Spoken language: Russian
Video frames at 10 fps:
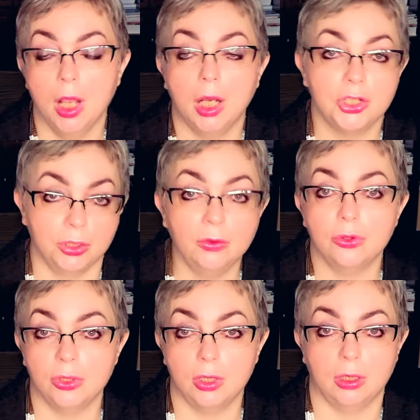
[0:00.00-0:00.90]
А еще,
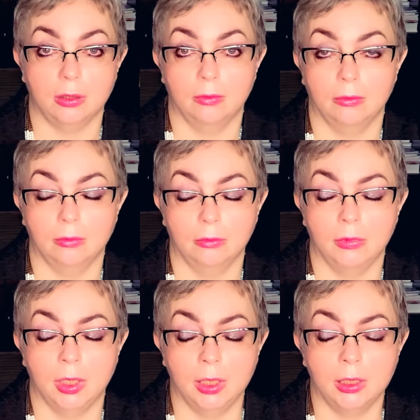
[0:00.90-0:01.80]
друзья,
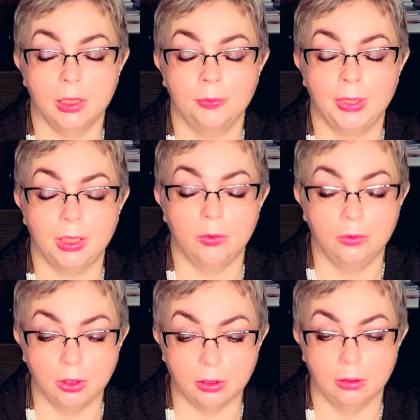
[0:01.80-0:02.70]
есть
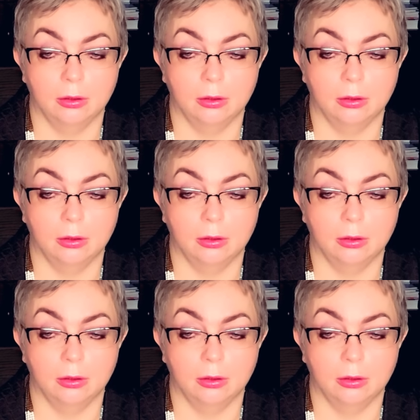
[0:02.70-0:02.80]
приюты,